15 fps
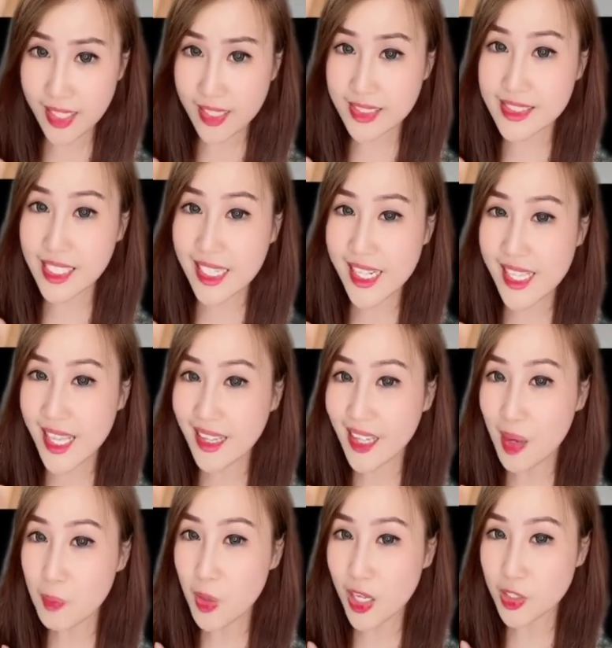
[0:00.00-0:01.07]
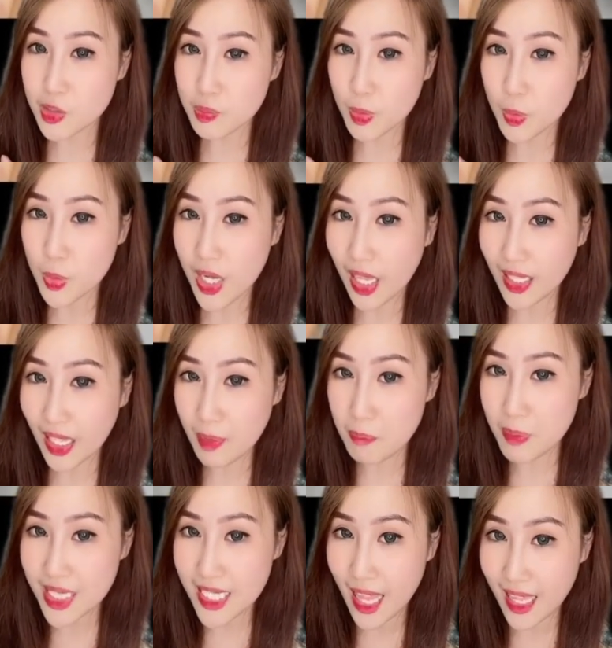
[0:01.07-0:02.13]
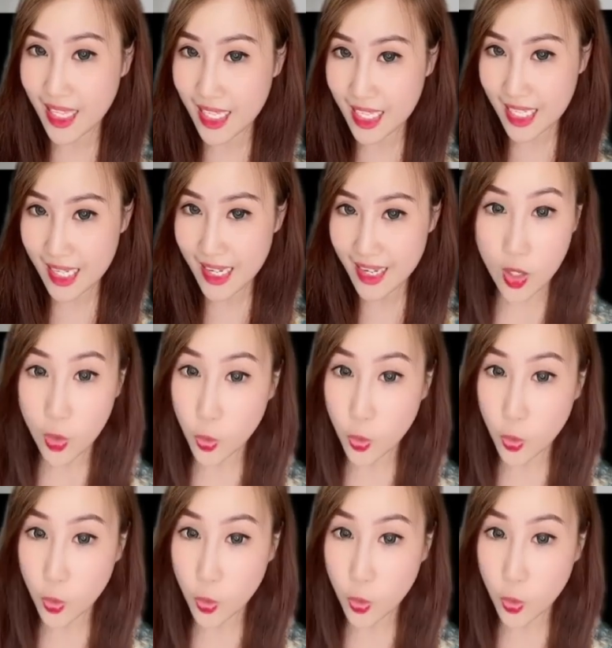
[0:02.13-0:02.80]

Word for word: Jadinya kamu harus menggunakan benda ini